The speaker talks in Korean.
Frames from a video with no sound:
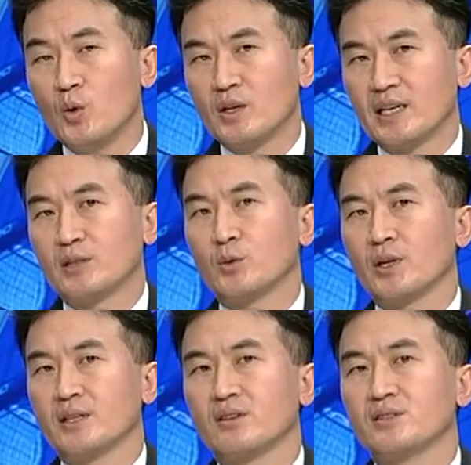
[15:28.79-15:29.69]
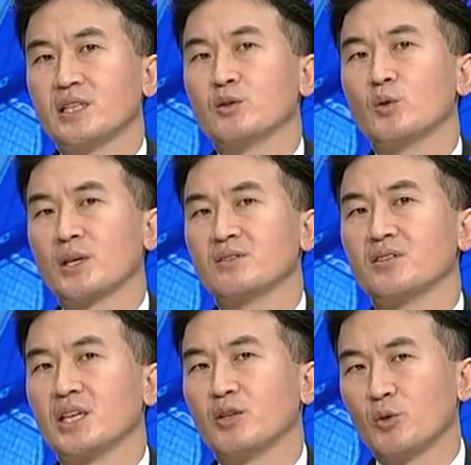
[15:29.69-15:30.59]
계속해서 제도
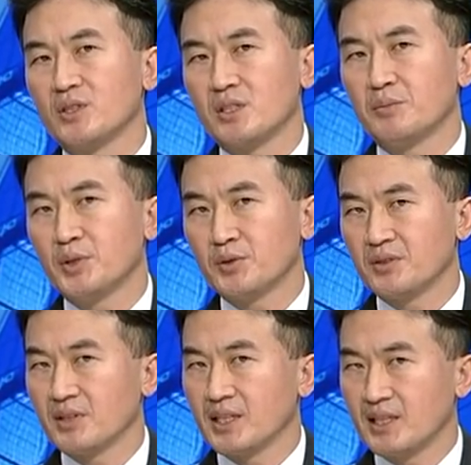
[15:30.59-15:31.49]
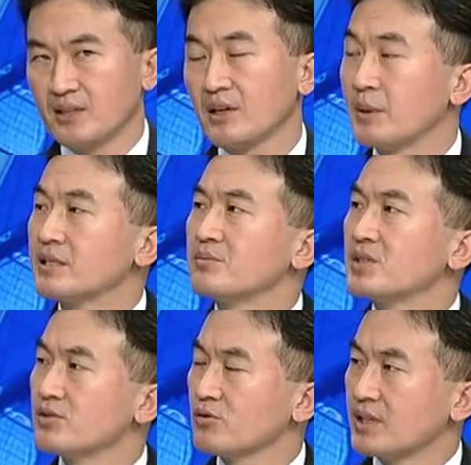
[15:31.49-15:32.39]
개선이 이루어질 필요성이 있다 이렇게 말씀드릴
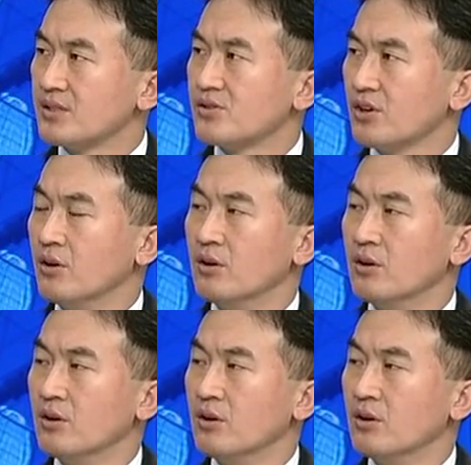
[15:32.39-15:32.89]
수가 있죠.